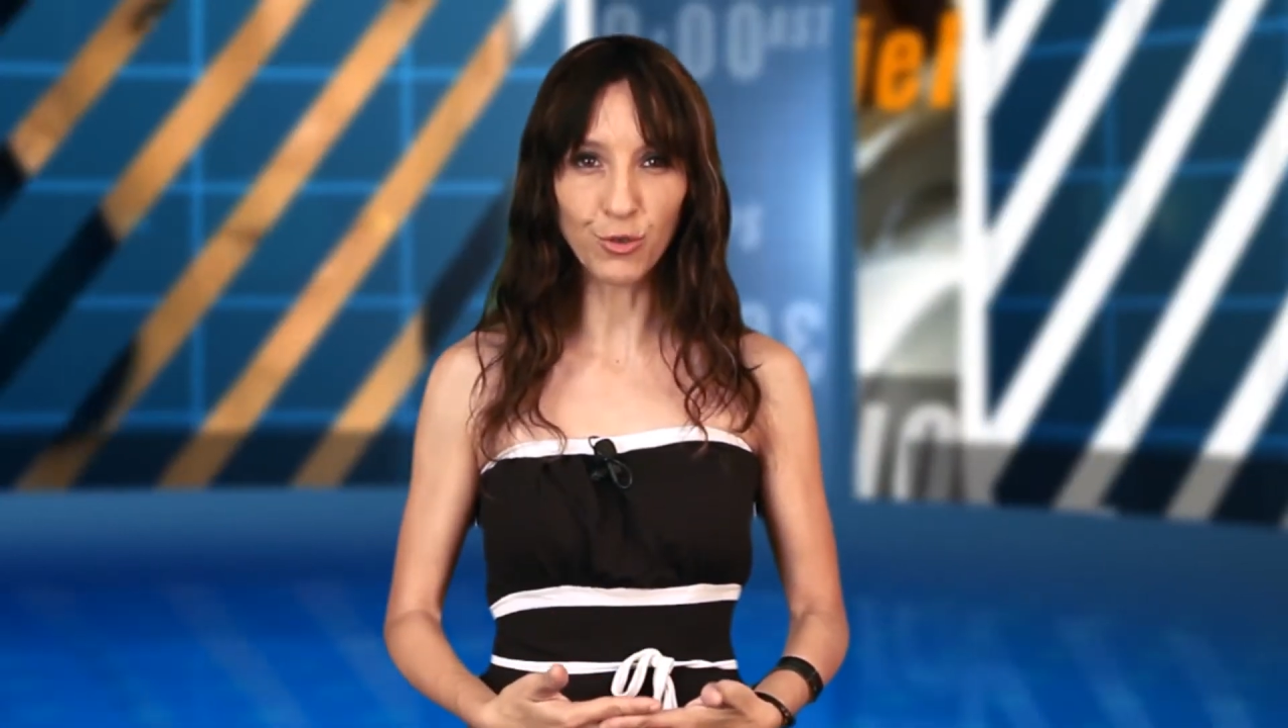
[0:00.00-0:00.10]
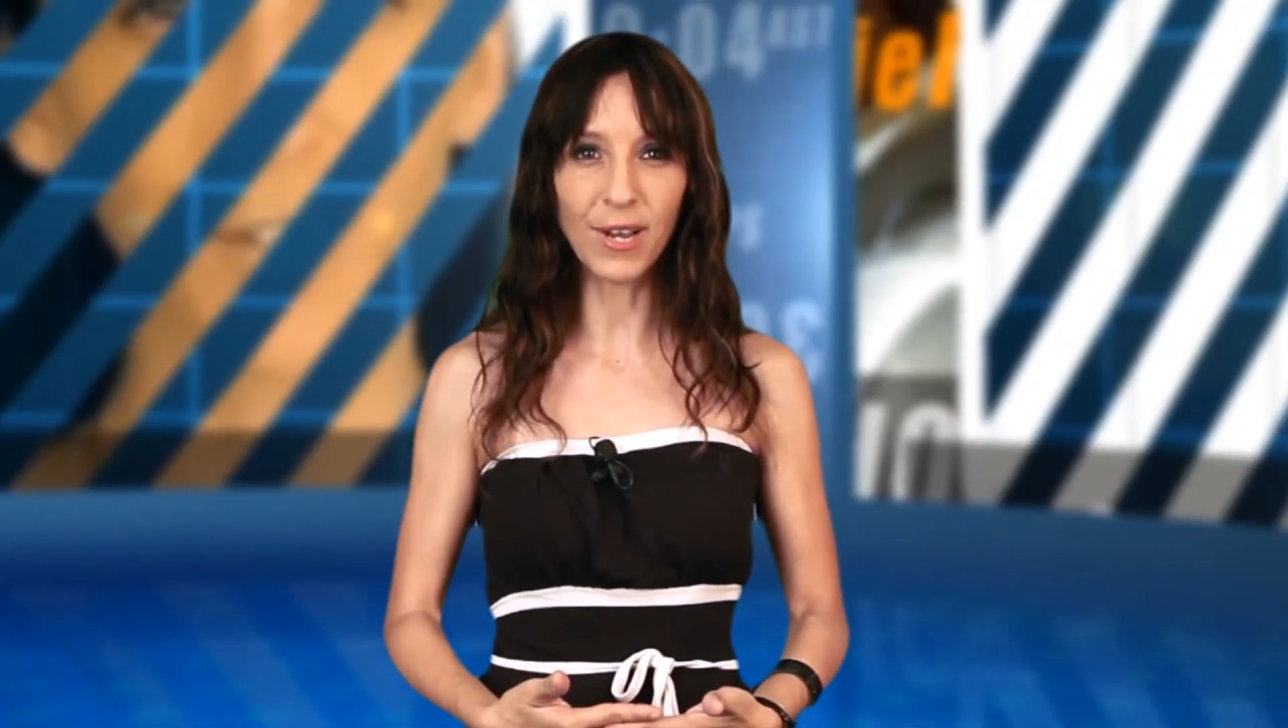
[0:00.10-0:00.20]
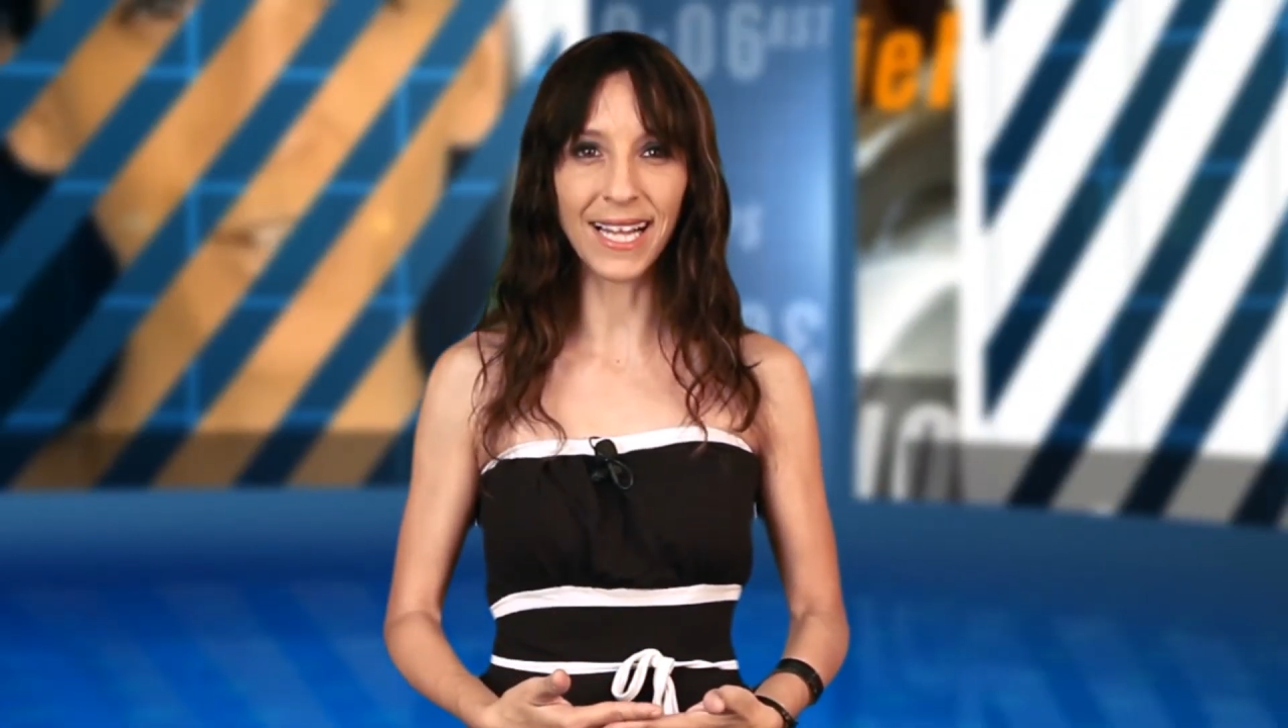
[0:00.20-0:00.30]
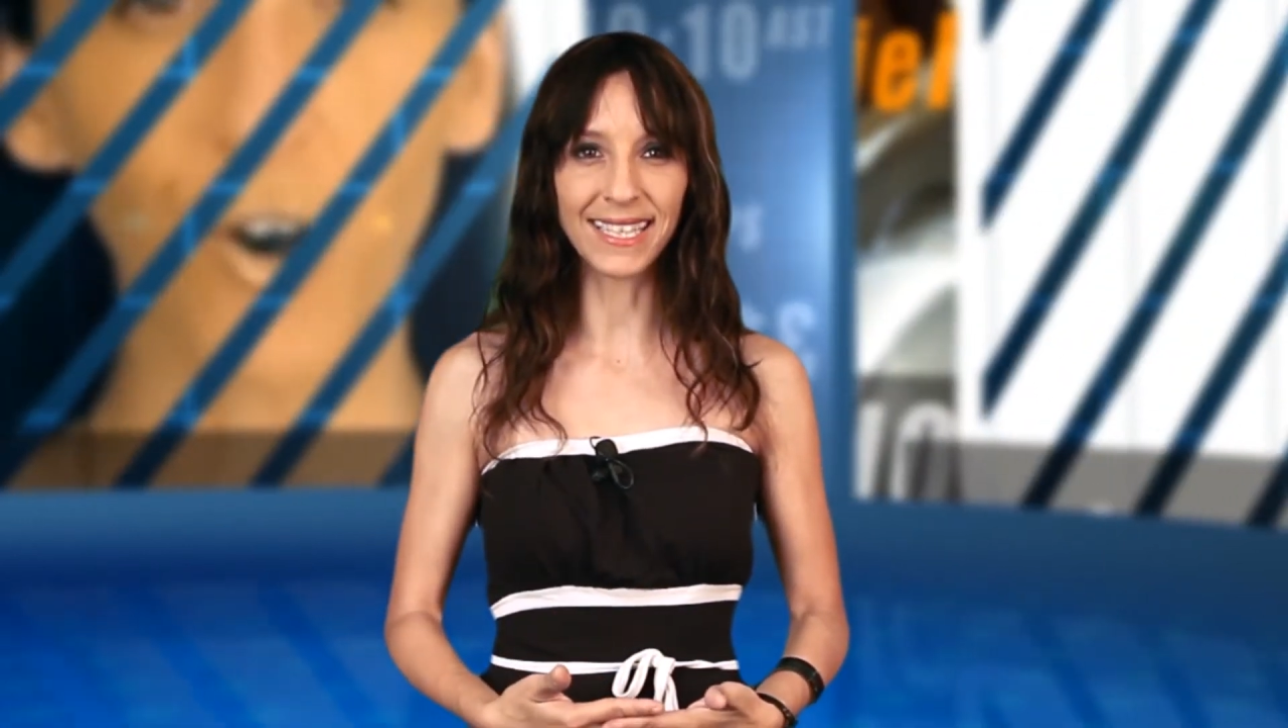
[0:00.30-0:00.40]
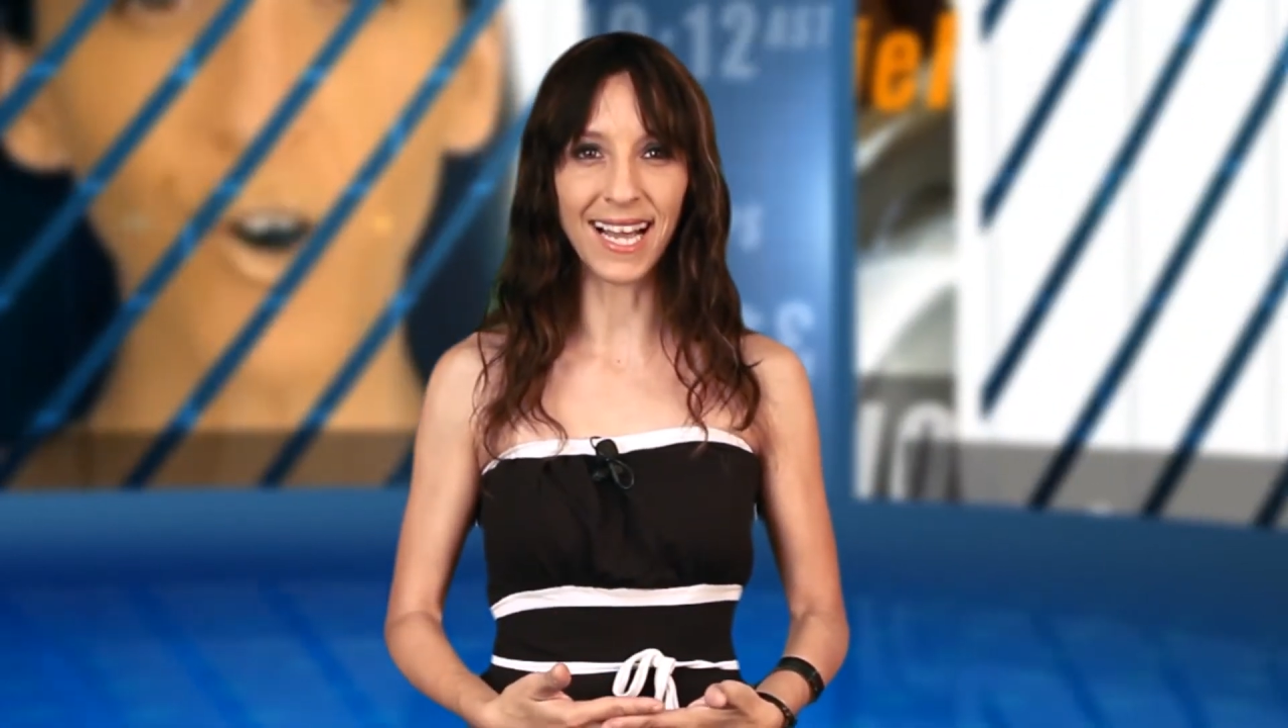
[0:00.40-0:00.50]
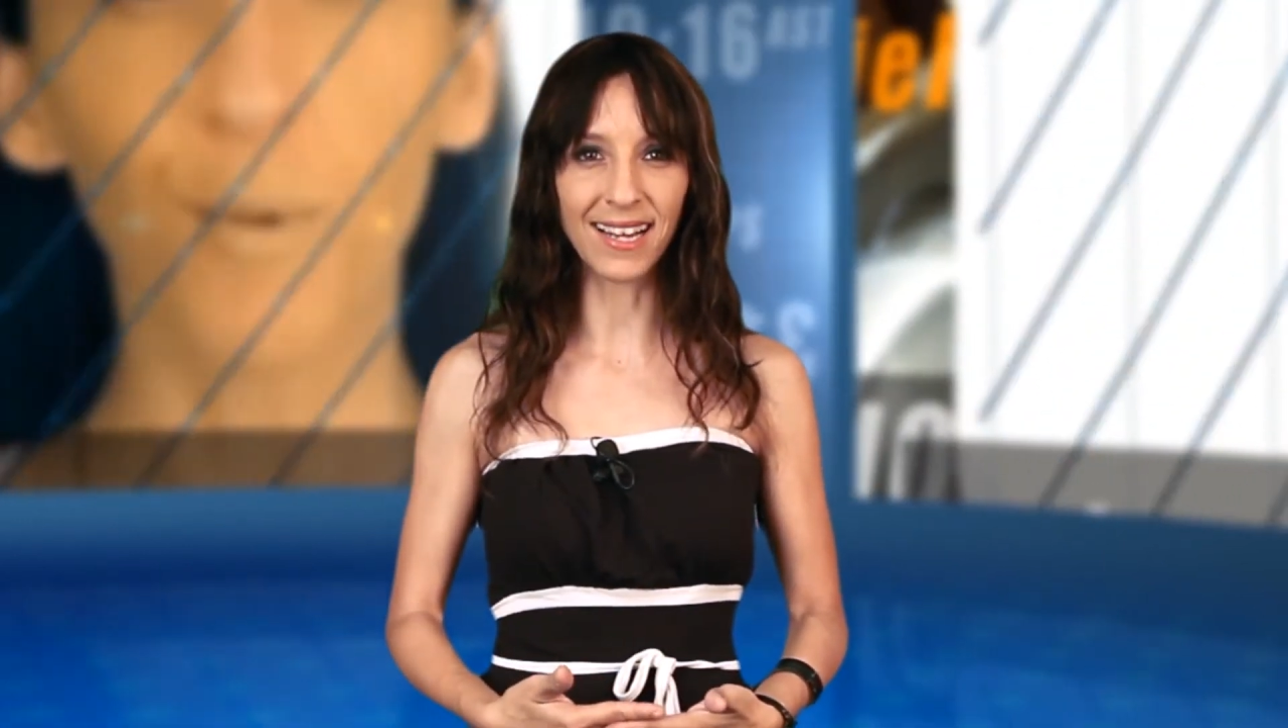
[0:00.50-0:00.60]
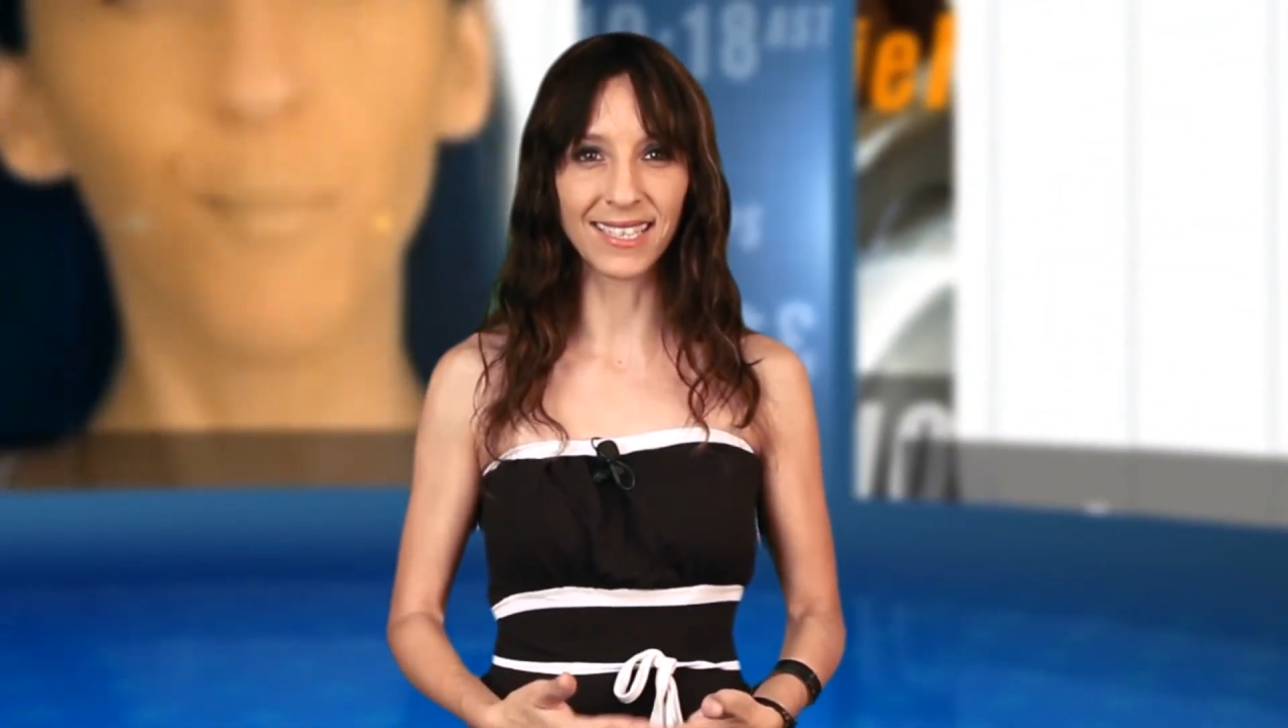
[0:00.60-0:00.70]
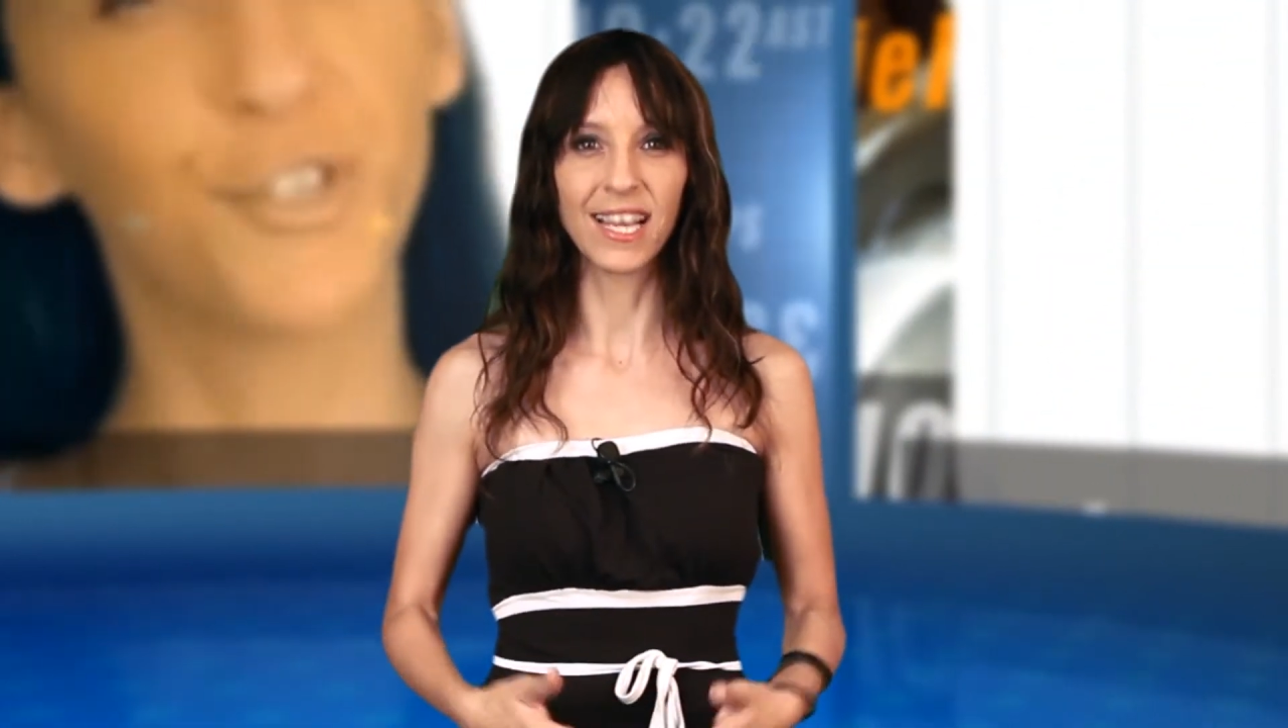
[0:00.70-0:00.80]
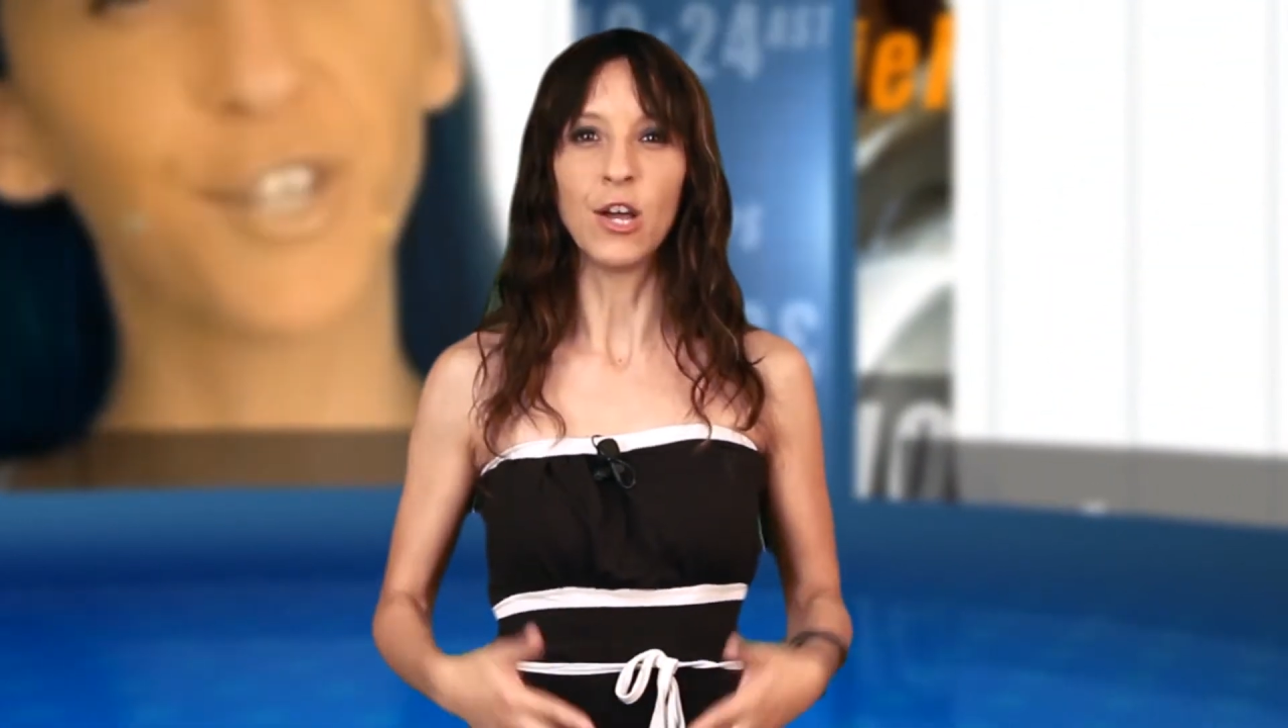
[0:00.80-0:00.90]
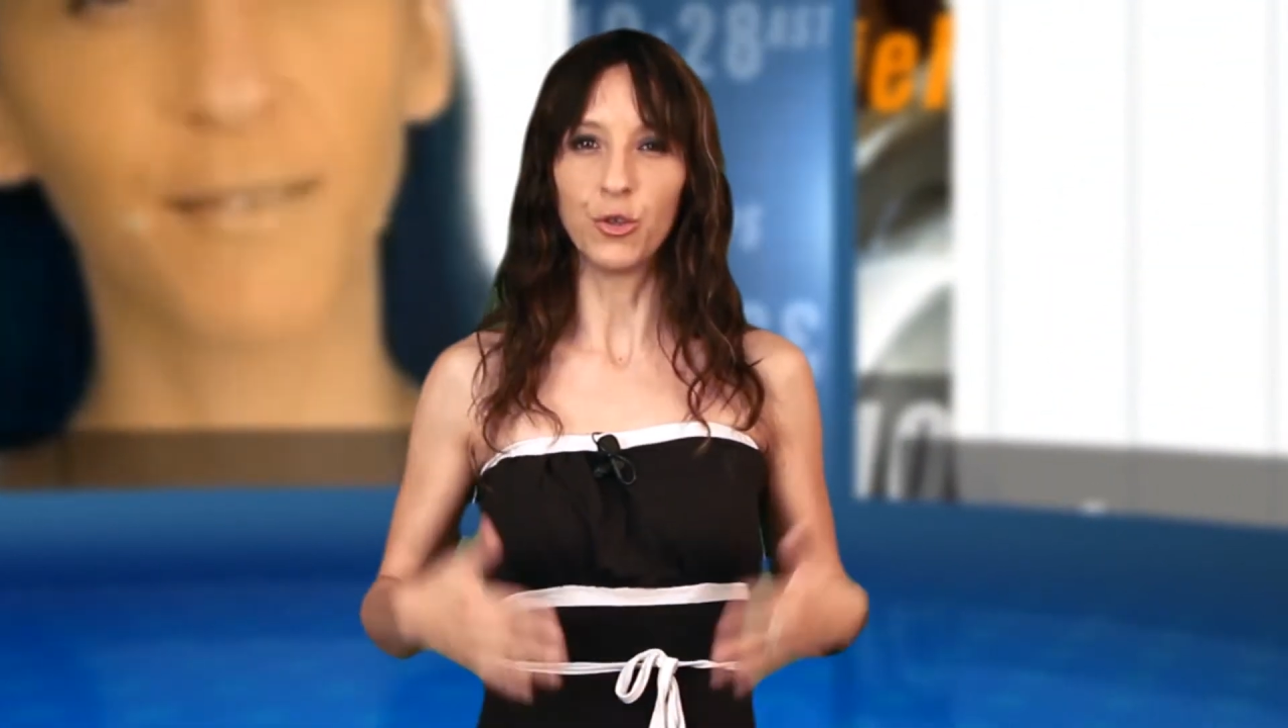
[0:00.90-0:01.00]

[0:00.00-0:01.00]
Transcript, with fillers: de la tarte,